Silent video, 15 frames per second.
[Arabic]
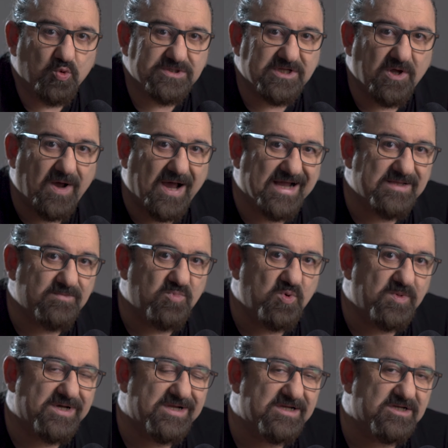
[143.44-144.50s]
وصلوا حد
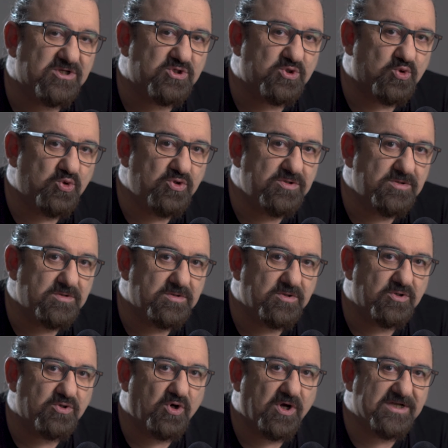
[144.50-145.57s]
ممكن يخسرون
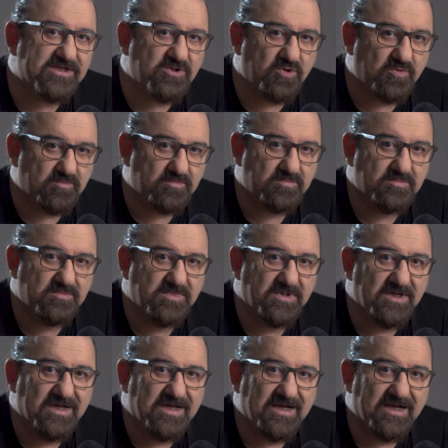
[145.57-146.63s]
رخصهم
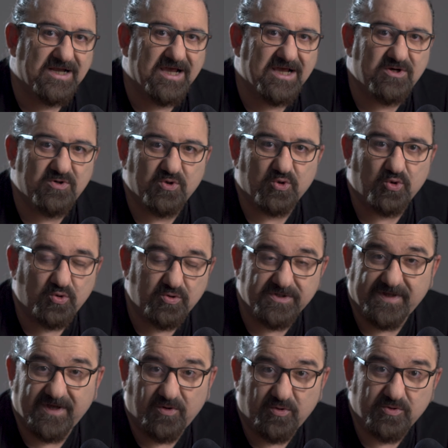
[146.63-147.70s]
لانه يروحون
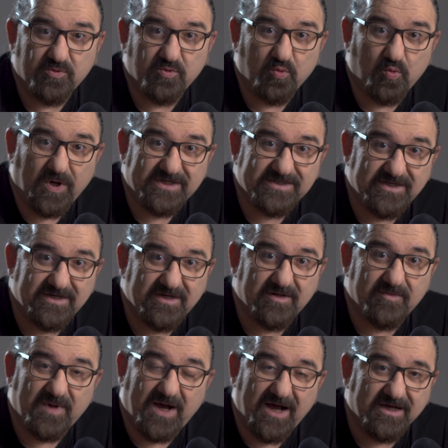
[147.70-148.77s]
يضيعون وقت
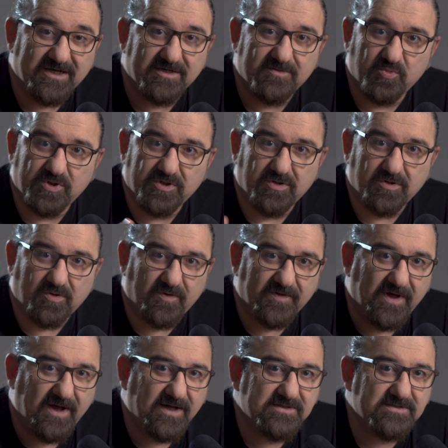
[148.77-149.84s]
المحاكم
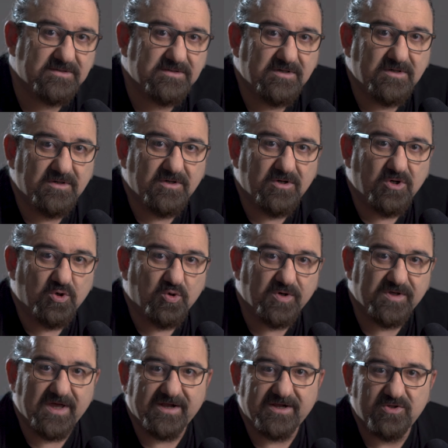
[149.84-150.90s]
والقضاة
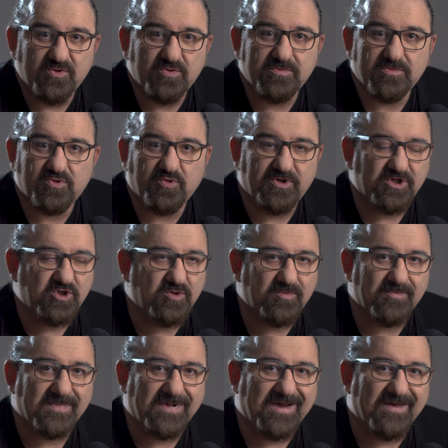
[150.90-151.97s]
واذا يريدون تكون
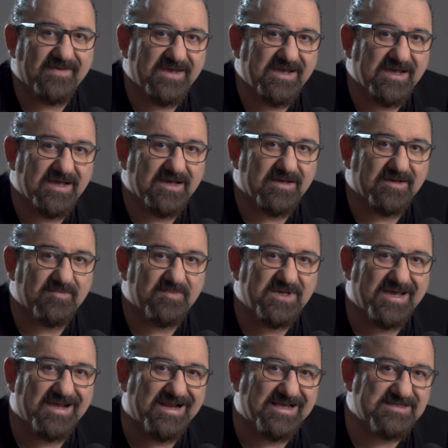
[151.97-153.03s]
عندهم قضيه
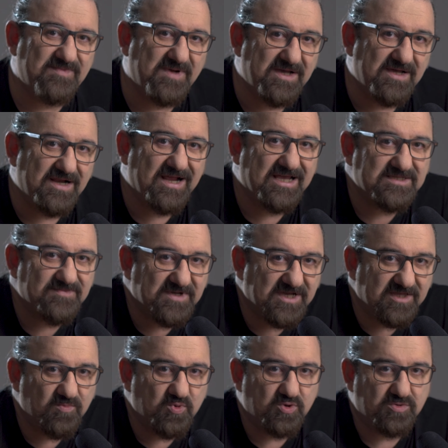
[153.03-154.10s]
بها لازمه لازم
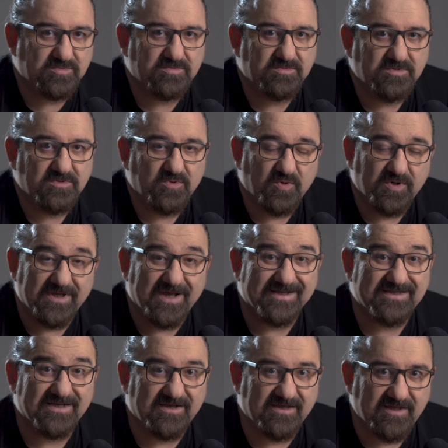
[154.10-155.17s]
يكذبون واذا
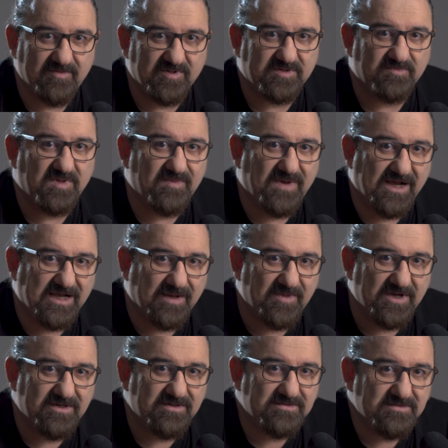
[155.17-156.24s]
انت كذبت
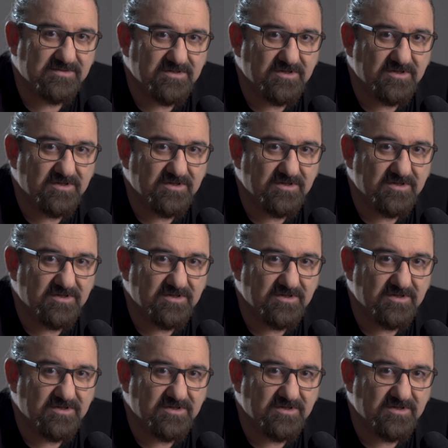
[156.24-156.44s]
بالمحكمه